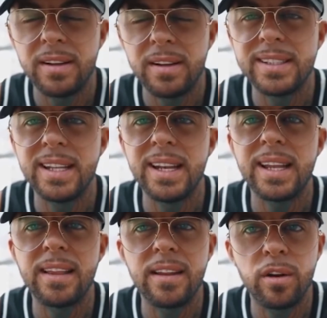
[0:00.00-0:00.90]
Vas a tener que
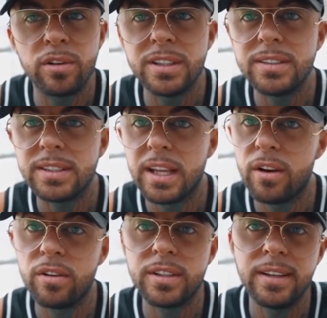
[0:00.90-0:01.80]
hacer cosas que no
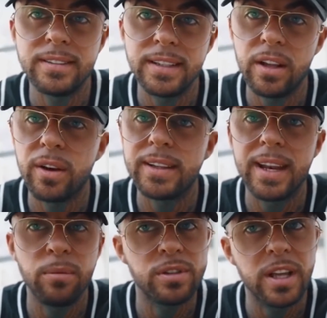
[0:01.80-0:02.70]
nos han enseñado que
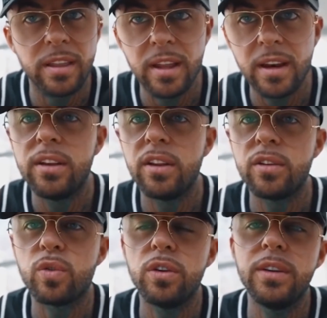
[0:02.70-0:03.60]
tenemos que hacer. Entonces,
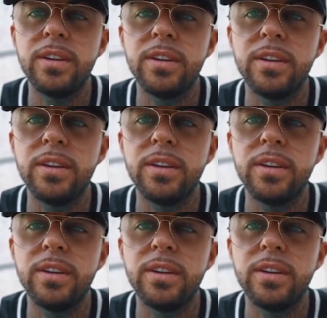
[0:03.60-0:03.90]
cuando intento